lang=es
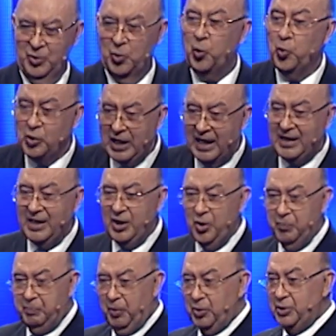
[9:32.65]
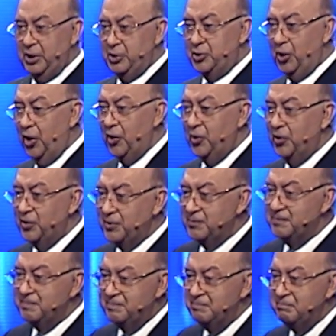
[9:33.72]
Un ladrillo por sí solo
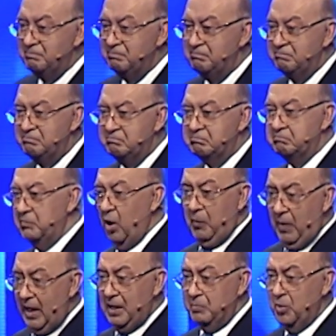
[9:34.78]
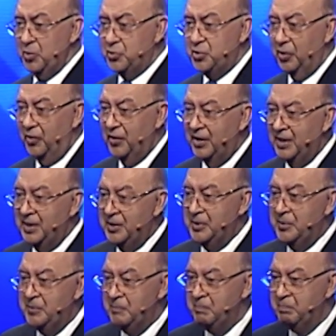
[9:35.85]
no vale mucho,
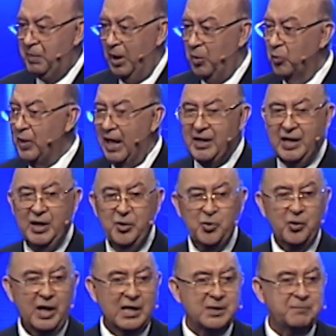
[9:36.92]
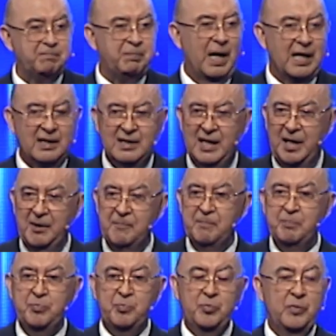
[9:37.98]
pero un ladrillo que es parte
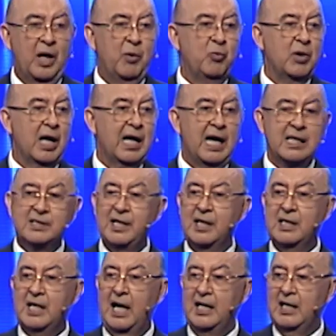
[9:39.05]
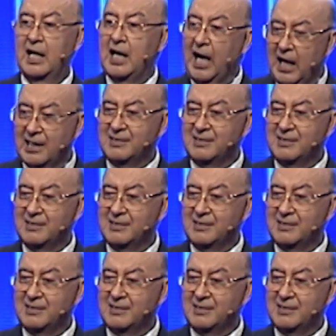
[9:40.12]
de una casa en Cayala,